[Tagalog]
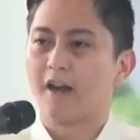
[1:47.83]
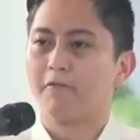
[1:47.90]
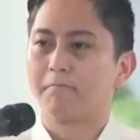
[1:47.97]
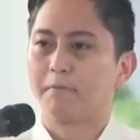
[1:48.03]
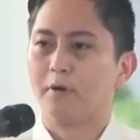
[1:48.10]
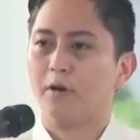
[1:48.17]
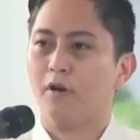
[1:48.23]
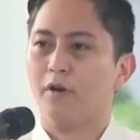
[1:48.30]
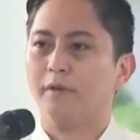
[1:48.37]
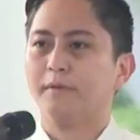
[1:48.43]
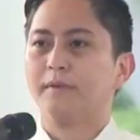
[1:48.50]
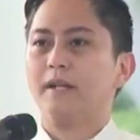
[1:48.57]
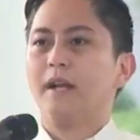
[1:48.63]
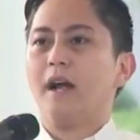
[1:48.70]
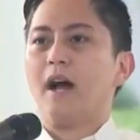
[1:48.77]
Kaya ako po
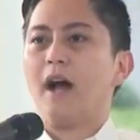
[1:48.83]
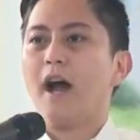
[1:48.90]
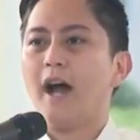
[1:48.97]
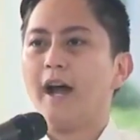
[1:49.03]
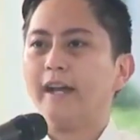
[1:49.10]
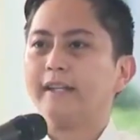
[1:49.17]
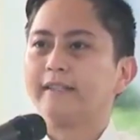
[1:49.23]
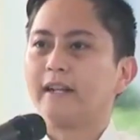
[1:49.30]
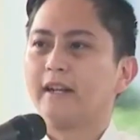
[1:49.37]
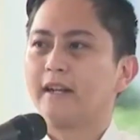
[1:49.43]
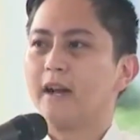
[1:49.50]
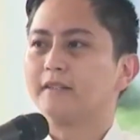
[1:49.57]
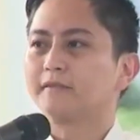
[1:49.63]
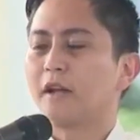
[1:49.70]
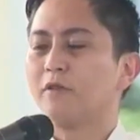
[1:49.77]
ay
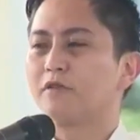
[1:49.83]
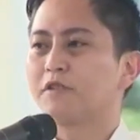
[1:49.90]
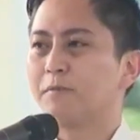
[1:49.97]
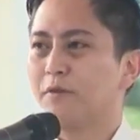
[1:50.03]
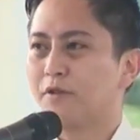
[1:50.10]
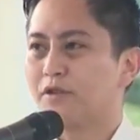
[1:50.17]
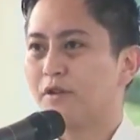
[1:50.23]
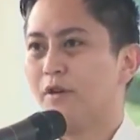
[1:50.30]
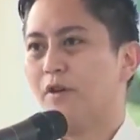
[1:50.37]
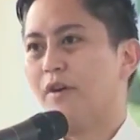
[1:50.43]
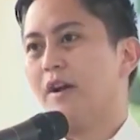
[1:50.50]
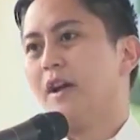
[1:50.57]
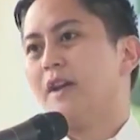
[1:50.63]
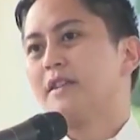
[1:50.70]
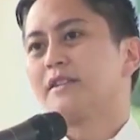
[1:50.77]
talagang taos
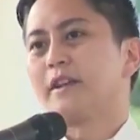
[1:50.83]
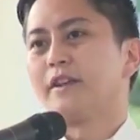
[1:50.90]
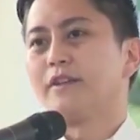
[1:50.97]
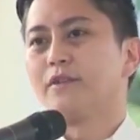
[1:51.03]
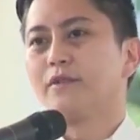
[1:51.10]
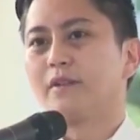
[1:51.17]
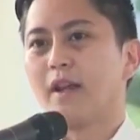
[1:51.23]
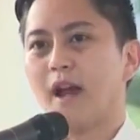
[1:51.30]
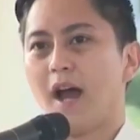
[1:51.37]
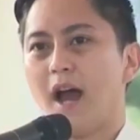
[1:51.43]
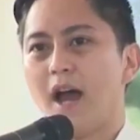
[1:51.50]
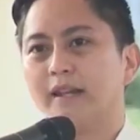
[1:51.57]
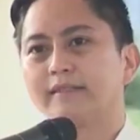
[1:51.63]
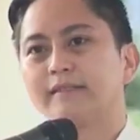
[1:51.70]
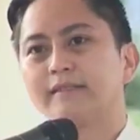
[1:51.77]
puso sa inyong
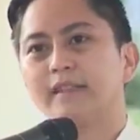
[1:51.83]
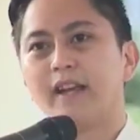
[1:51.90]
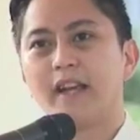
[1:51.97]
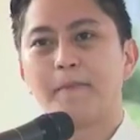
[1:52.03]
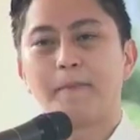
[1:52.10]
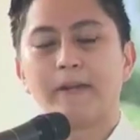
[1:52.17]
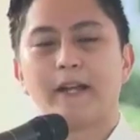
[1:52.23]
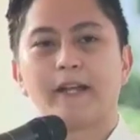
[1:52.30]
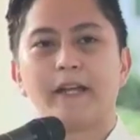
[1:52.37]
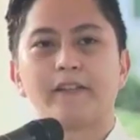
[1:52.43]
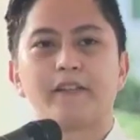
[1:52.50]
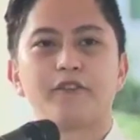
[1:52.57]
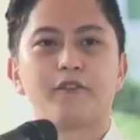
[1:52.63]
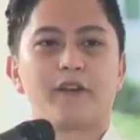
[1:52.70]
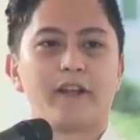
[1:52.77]
lahat na
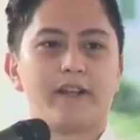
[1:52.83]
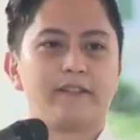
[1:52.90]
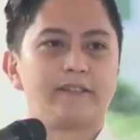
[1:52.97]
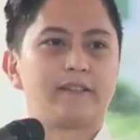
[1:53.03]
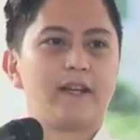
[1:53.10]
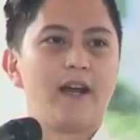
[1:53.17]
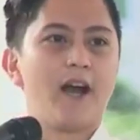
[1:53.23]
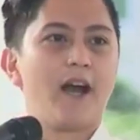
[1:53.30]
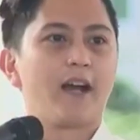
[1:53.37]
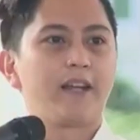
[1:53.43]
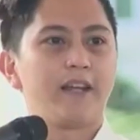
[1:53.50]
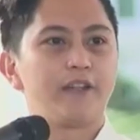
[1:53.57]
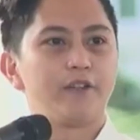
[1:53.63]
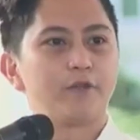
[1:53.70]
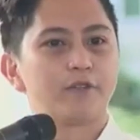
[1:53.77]
ipinakita nyo rin
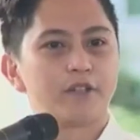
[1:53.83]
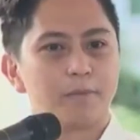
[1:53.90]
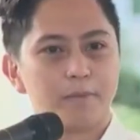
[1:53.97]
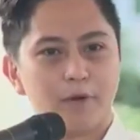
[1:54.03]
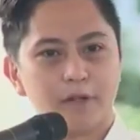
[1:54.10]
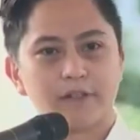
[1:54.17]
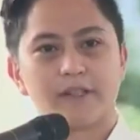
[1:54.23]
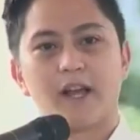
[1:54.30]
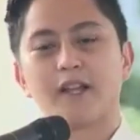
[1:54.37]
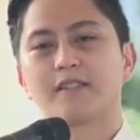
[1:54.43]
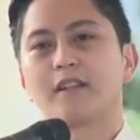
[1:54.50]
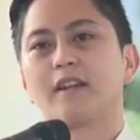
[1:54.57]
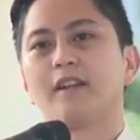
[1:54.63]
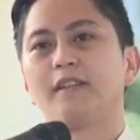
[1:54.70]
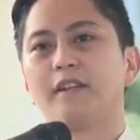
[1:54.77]
ang inyong
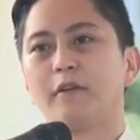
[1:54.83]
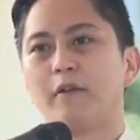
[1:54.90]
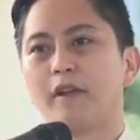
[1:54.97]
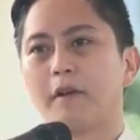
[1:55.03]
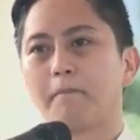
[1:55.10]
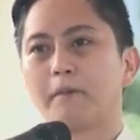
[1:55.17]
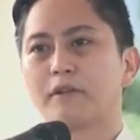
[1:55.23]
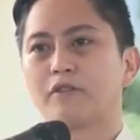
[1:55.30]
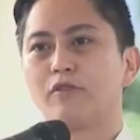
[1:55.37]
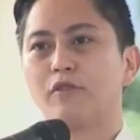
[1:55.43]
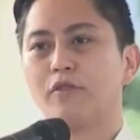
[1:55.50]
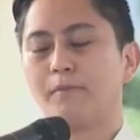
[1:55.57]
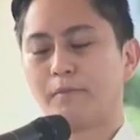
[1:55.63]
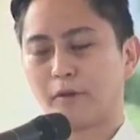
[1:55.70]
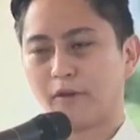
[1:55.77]
suporta sa Kadiwa ng
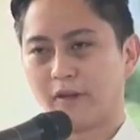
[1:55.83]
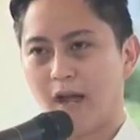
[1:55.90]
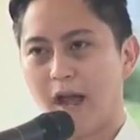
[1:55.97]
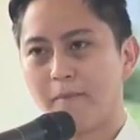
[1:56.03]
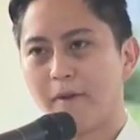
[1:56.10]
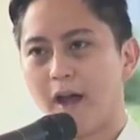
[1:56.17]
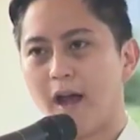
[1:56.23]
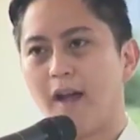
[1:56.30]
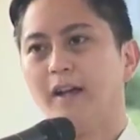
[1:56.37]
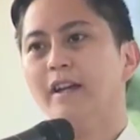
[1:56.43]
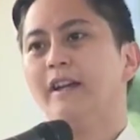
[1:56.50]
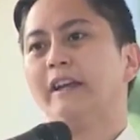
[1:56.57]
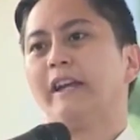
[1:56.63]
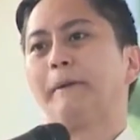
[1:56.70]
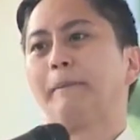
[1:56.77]
Pasko programa.
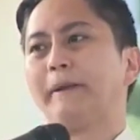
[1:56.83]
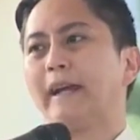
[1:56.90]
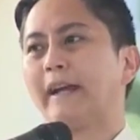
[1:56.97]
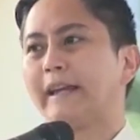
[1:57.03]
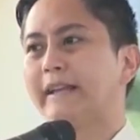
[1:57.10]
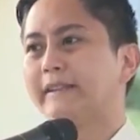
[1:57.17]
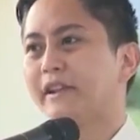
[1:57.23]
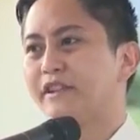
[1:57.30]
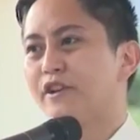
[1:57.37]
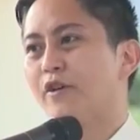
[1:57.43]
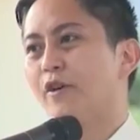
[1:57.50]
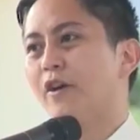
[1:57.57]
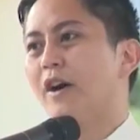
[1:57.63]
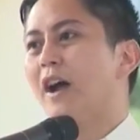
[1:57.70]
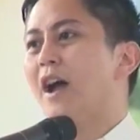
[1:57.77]
Ipinakita
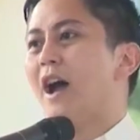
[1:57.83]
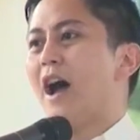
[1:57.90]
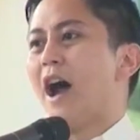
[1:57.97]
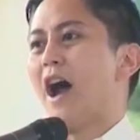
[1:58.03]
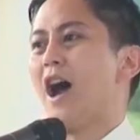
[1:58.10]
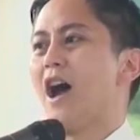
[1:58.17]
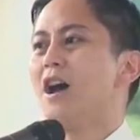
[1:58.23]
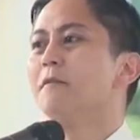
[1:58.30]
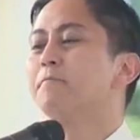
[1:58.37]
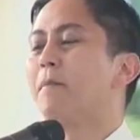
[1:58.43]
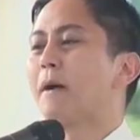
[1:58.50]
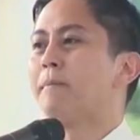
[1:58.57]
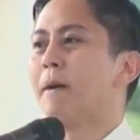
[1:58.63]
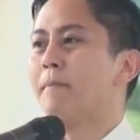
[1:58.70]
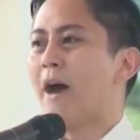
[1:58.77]
nyo
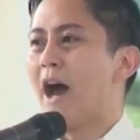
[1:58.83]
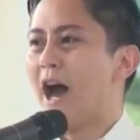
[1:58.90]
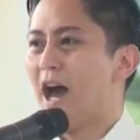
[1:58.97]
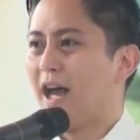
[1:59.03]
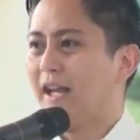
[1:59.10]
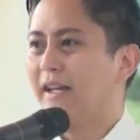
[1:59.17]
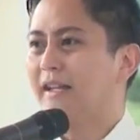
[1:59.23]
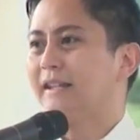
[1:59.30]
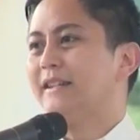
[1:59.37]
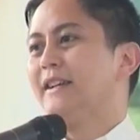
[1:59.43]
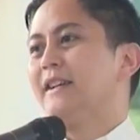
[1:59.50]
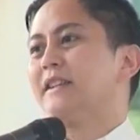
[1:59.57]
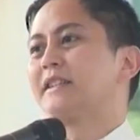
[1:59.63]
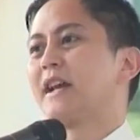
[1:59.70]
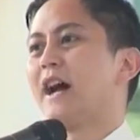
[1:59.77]
ang
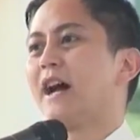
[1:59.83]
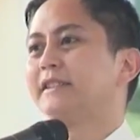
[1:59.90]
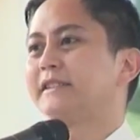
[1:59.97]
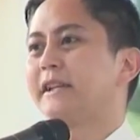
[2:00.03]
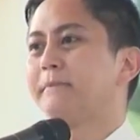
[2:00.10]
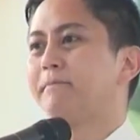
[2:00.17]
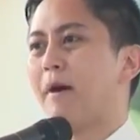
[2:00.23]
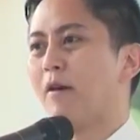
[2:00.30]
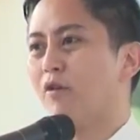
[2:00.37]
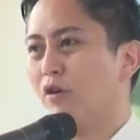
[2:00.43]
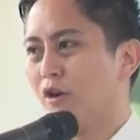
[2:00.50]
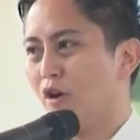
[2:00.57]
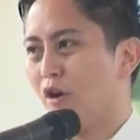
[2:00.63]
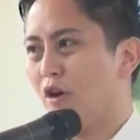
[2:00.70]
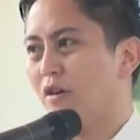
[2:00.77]
pagmamahal sa ating
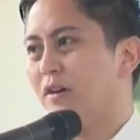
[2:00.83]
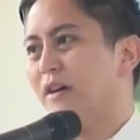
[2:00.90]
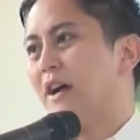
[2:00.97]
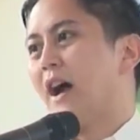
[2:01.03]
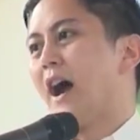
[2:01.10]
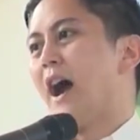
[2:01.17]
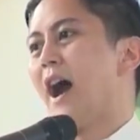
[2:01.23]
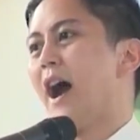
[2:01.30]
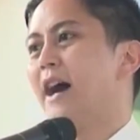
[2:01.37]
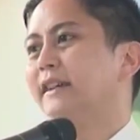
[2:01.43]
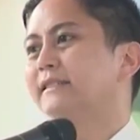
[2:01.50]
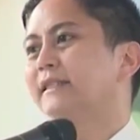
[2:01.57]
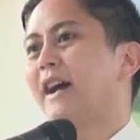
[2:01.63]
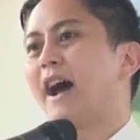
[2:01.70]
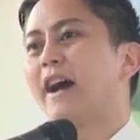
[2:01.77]
Pangulo
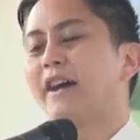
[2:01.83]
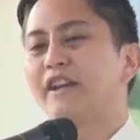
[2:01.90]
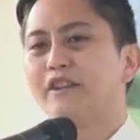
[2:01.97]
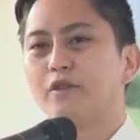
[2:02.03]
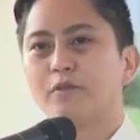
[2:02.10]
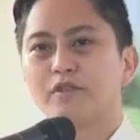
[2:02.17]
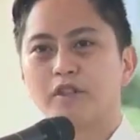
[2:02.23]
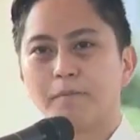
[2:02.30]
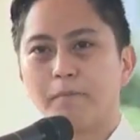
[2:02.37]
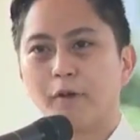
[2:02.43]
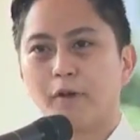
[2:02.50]
at ang inyong